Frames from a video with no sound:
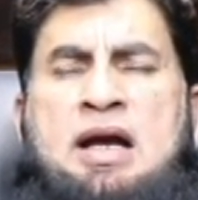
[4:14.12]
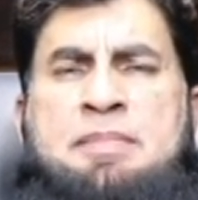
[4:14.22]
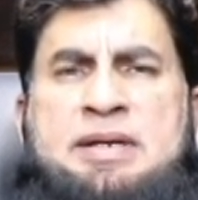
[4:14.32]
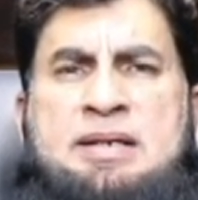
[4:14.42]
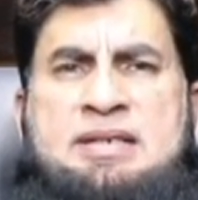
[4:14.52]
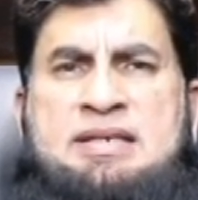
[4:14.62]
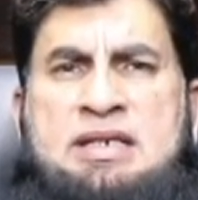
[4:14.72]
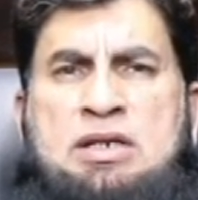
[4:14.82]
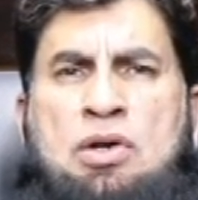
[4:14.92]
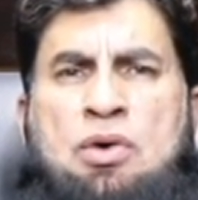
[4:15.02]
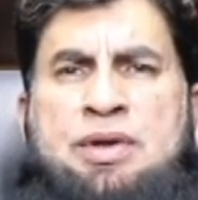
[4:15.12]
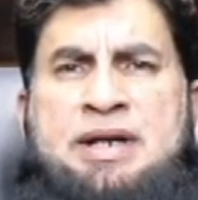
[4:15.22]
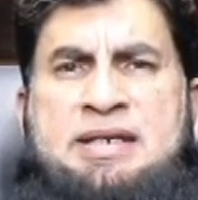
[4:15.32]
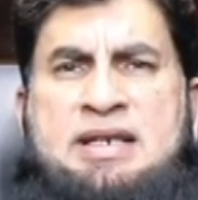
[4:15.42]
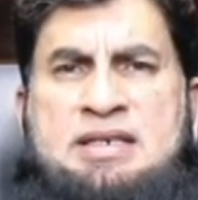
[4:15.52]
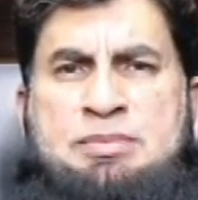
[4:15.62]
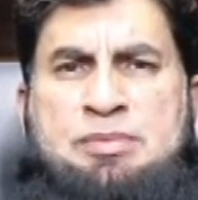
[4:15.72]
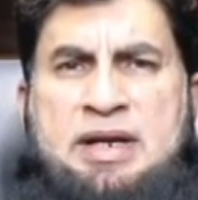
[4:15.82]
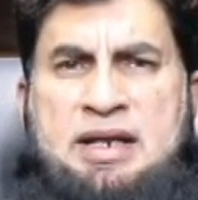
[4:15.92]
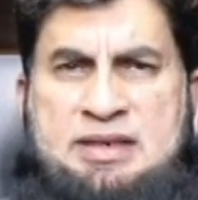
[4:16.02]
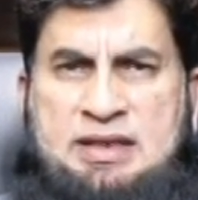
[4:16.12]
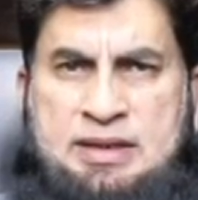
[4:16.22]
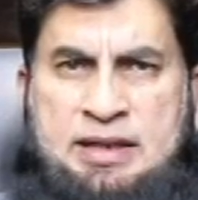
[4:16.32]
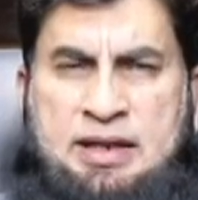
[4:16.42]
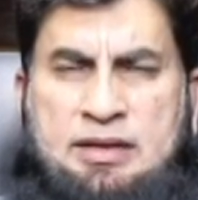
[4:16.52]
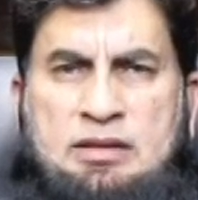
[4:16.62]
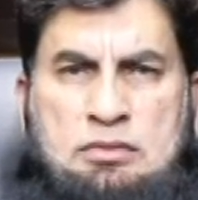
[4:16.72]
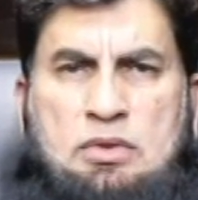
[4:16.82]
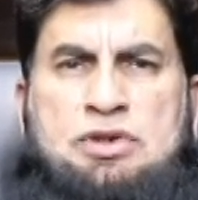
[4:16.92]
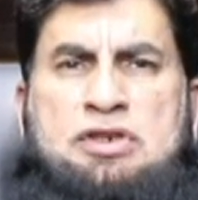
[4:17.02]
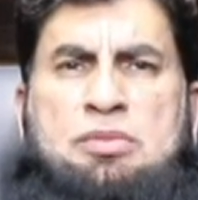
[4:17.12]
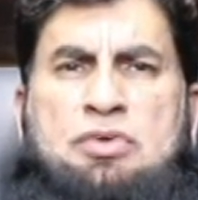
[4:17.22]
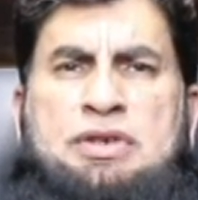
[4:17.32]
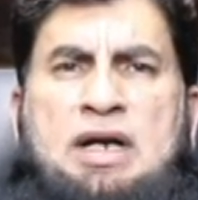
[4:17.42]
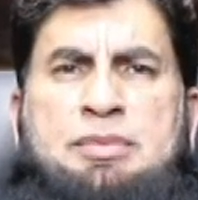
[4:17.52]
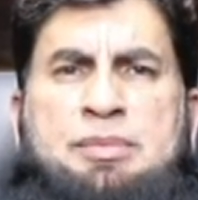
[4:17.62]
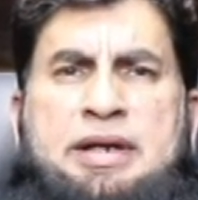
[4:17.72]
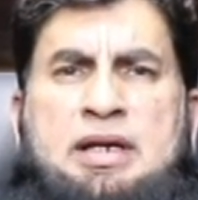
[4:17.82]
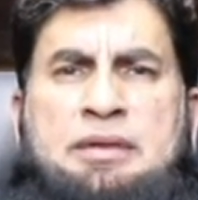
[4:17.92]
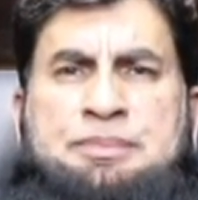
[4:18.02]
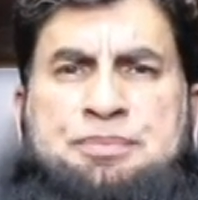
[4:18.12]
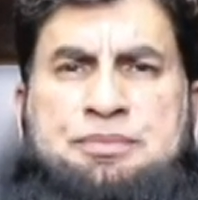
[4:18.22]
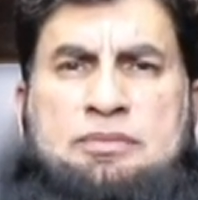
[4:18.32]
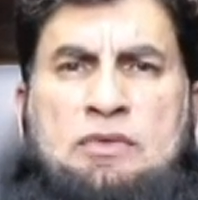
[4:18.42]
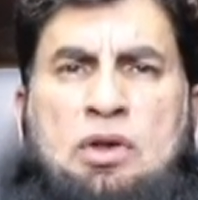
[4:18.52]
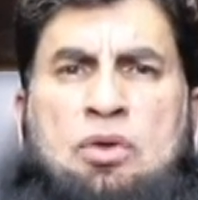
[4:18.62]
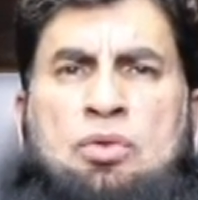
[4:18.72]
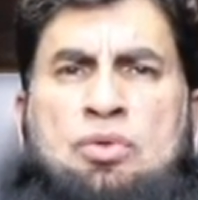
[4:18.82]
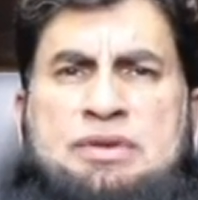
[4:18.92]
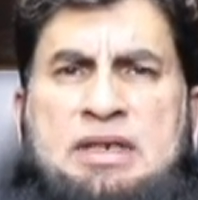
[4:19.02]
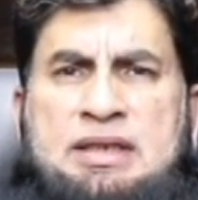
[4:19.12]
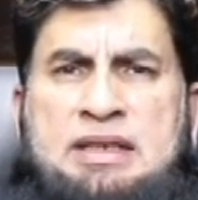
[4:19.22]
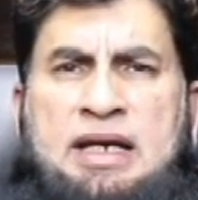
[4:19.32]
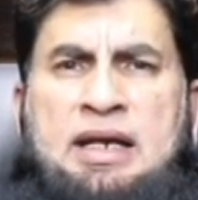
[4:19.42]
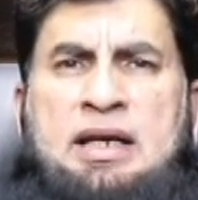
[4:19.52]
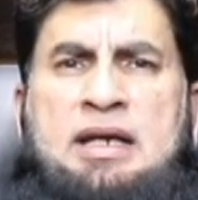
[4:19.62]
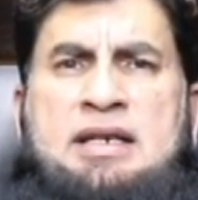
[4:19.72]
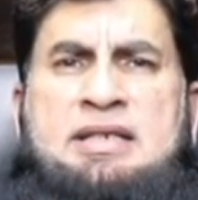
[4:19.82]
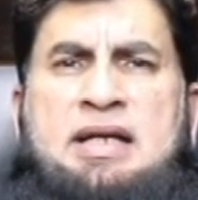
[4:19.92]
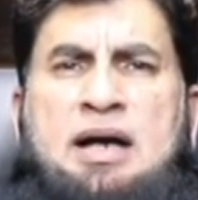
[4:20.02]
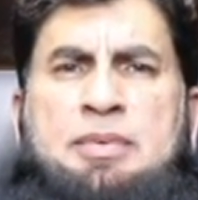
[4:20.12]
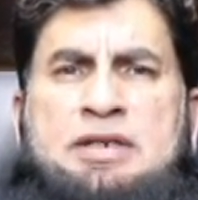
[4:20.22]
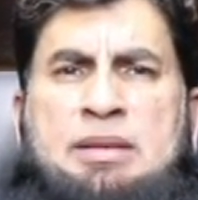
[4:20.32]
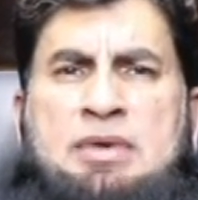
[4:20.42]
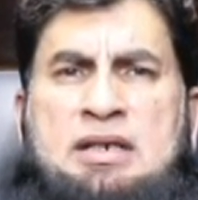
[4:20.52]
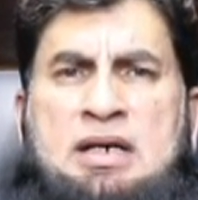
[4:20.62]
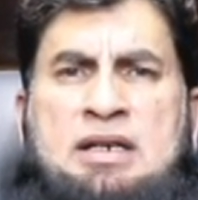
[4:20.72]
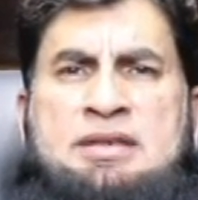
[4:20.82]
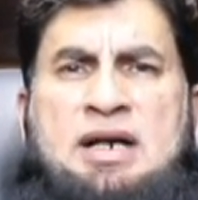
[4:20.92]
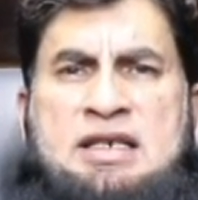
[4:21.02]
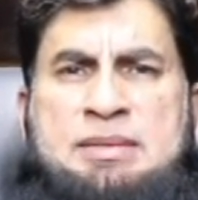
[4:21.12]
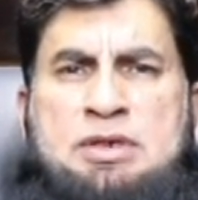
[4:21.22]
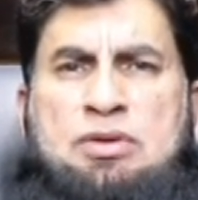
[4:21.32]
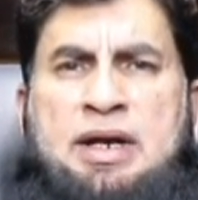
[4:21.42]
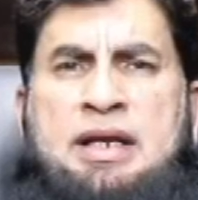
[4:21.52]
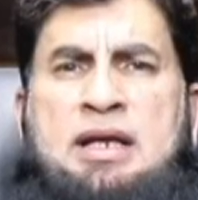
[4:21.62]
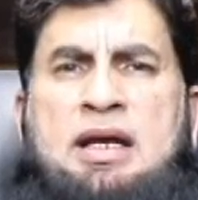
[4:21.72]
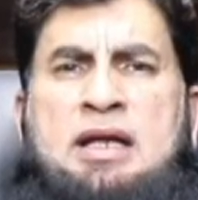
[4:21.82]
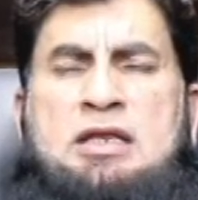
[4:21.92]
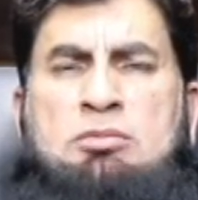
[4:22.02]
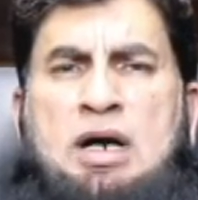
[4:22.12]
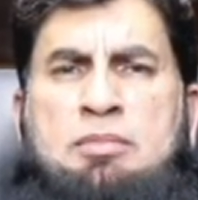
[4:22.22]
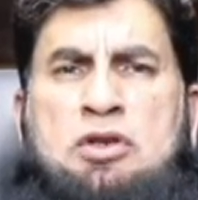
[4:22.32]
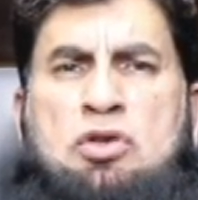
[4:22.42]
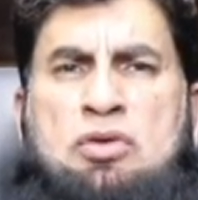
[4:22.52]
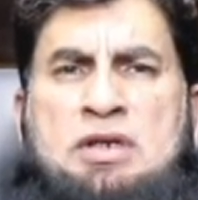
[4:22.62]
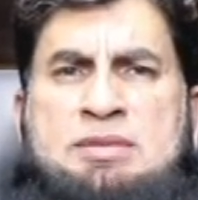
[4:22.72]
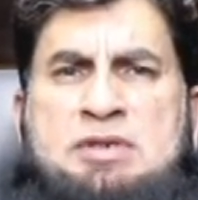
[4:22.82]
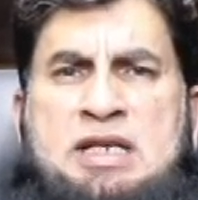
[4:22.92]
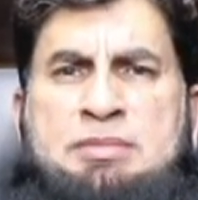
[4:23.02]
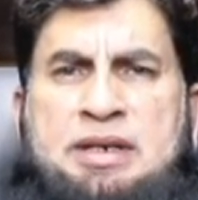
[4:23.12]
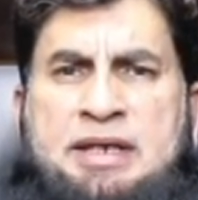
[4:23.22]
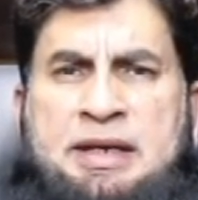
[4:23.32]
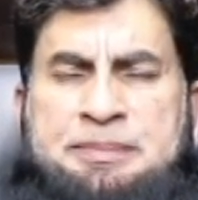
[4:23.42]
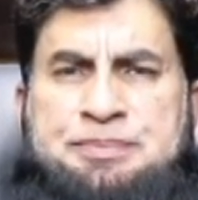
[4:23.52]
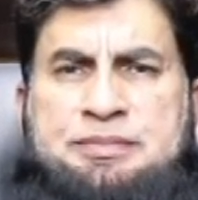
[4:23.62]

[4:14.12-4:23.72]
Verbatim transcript: हेपेटाइटिस सी और एड जैसी बीमारी लग सकती हैं और जिसम को यहाँ बीमारियाँ खून से लगती हैं इसलिए आप हजामा जहाँ से भी कराएं इन तमाम बातों को लाजमी जेब में रखें